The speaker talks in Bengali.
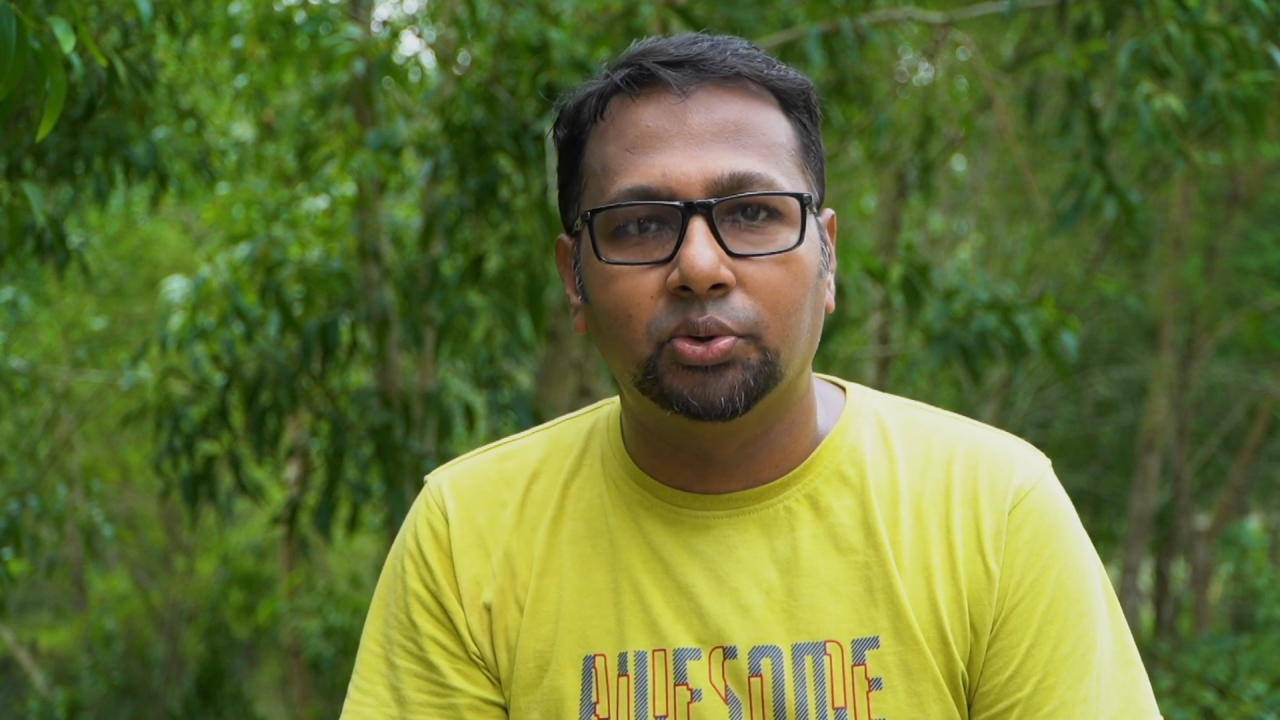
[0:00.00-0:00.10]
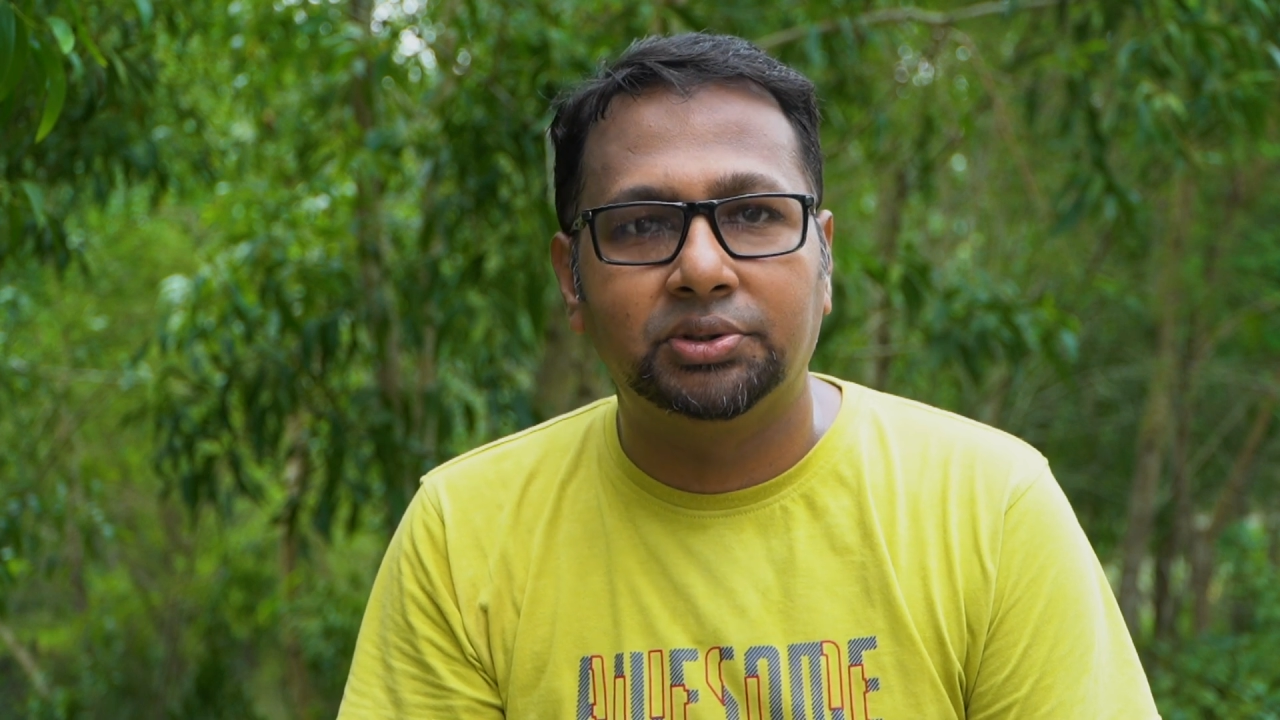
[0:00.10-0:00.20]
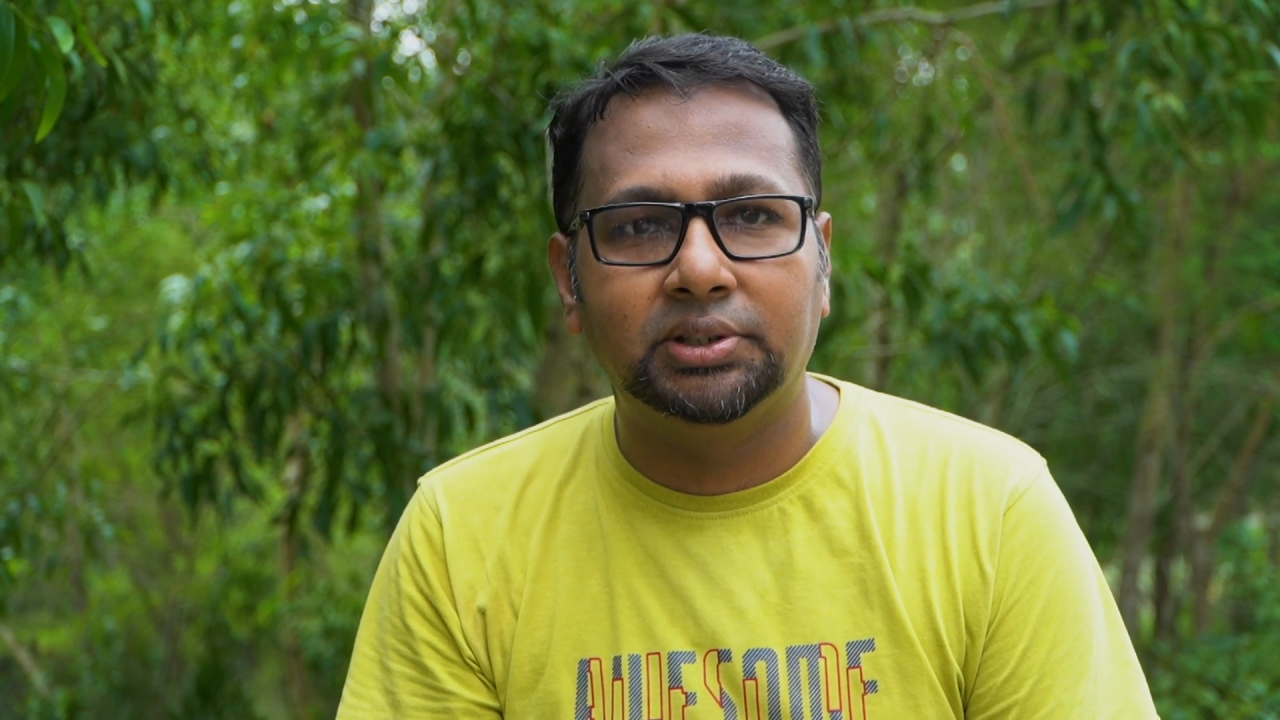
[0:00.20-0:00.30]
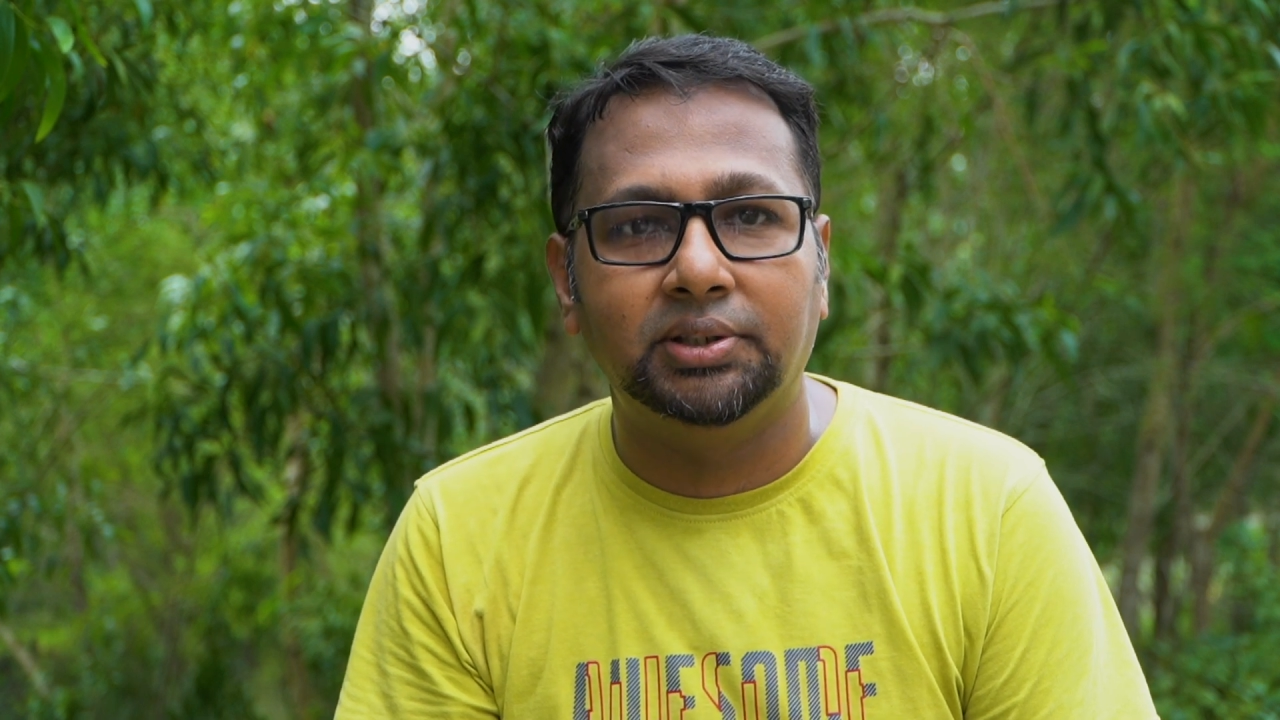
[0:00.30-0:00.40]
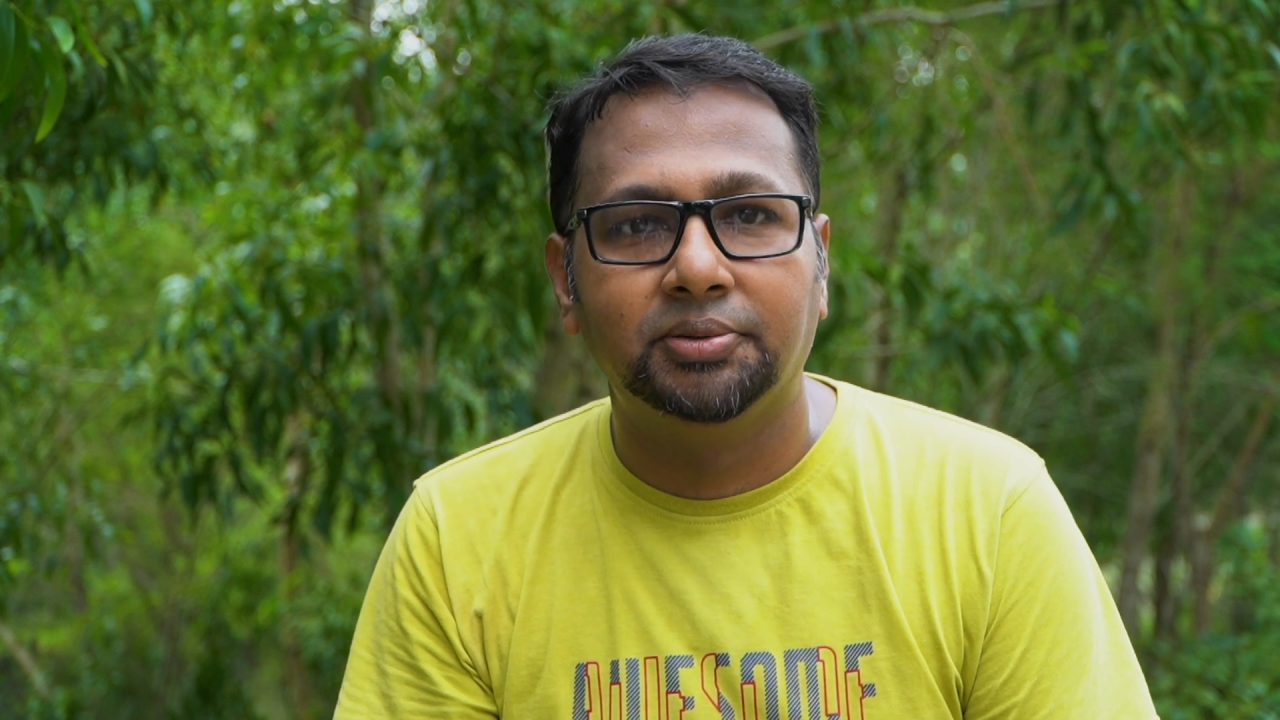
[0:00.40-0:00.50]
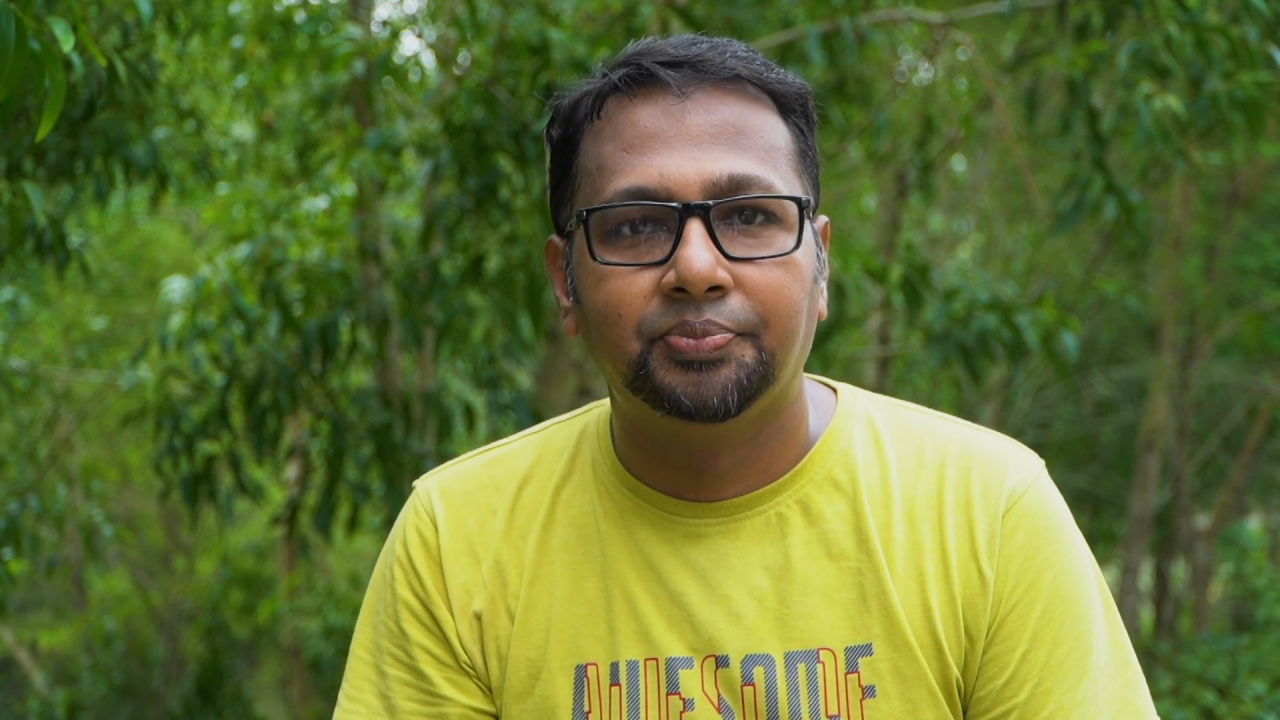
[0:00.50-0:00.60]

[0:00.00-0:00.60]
করছি